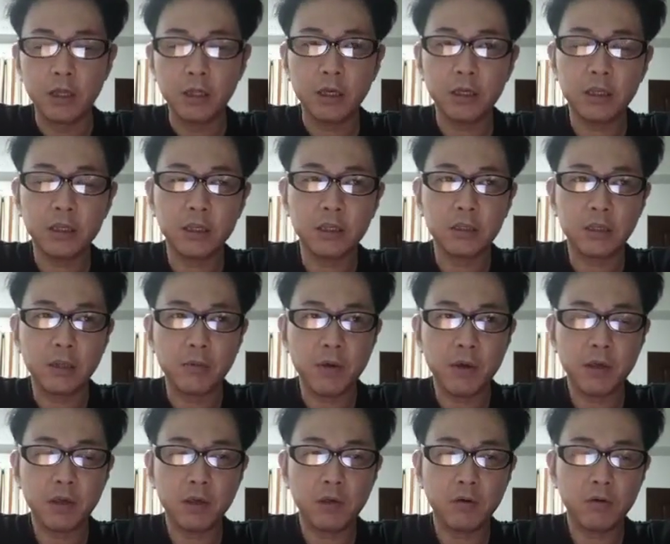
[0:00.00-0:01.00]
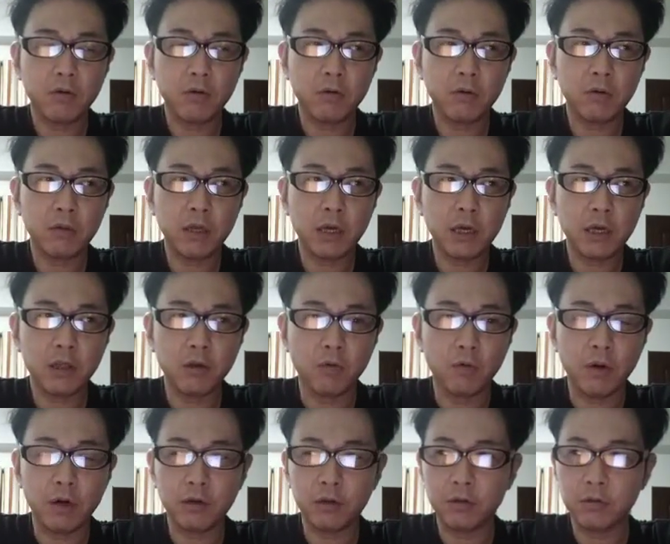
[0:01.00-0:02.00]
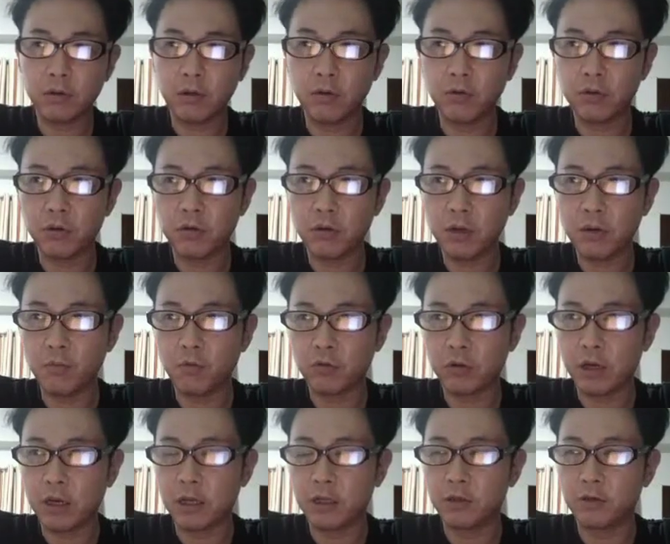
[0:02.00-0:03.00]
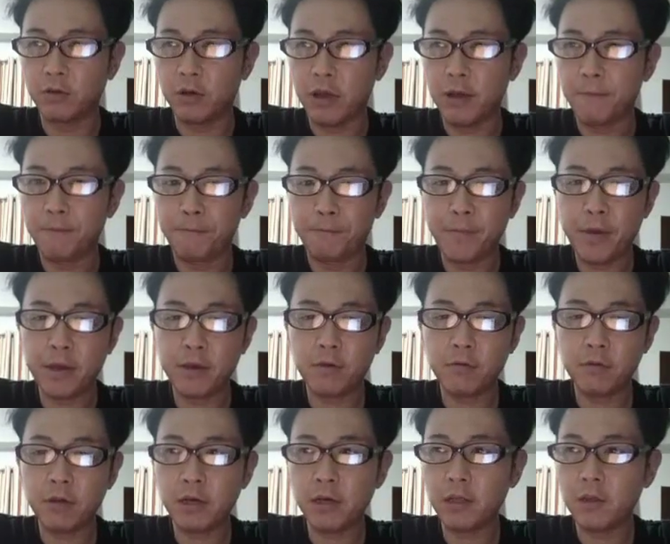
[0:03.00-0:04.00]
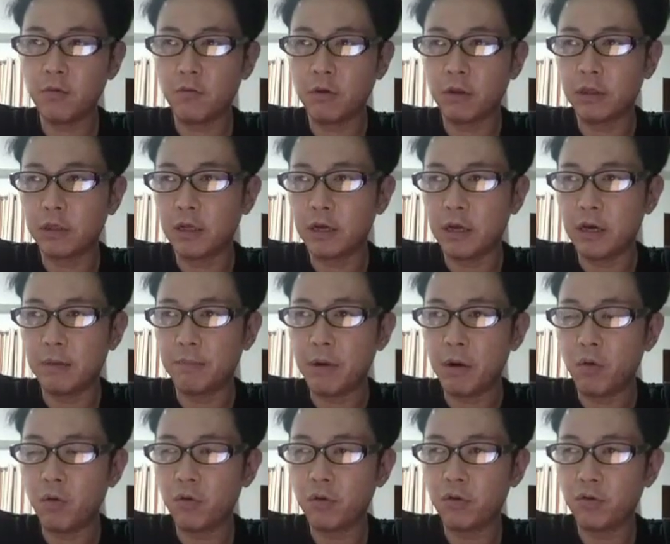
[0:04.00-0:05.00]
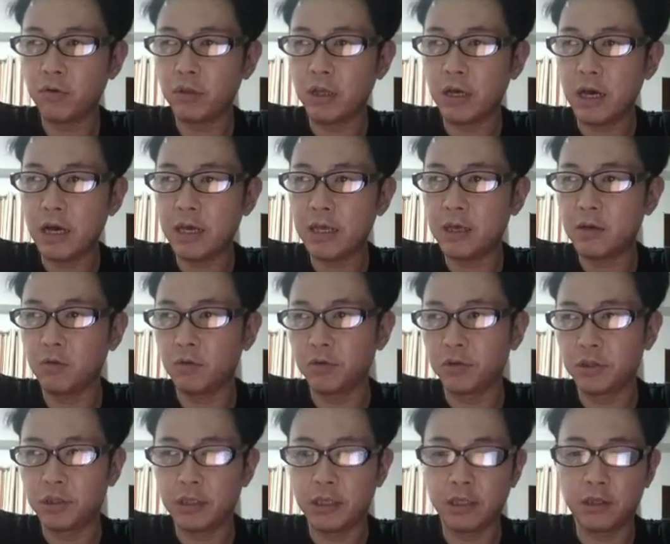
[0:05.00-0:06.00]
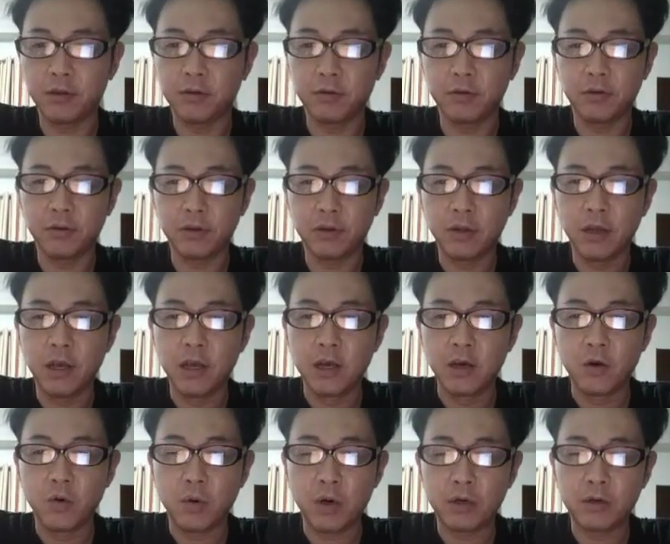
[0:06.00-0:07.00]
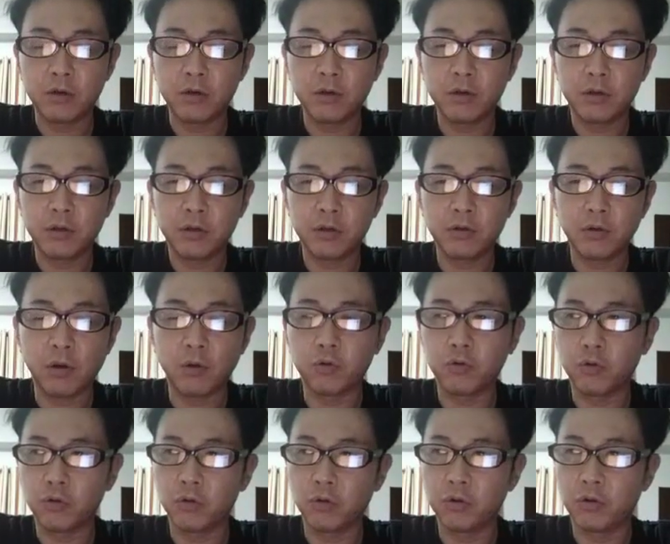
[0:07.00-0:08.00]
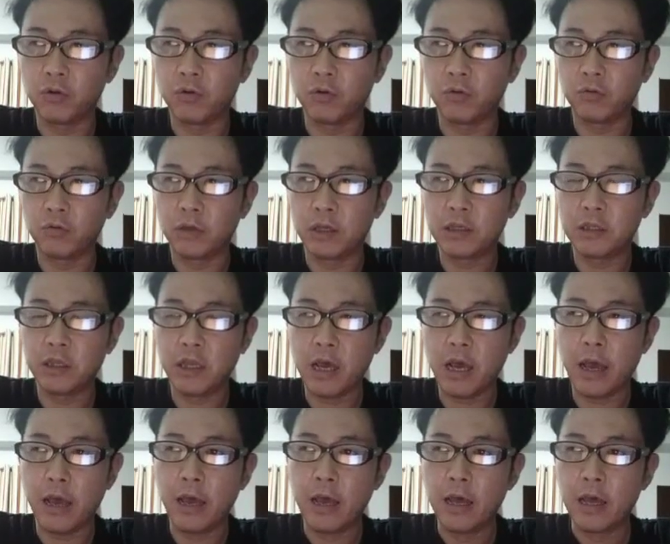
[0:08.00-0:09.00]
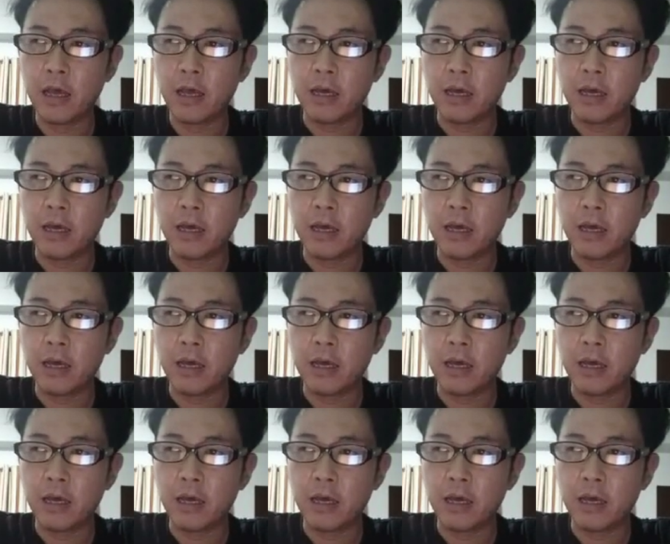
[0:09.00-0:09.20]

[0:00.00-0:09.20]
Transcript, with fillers: ただですね勉強だけで終わる人が多いというのが問題なんですよね勉強だけで終わったら、まあ、本読んでああいいこと知ったっていう終わる人がほとんどっていうのと同じで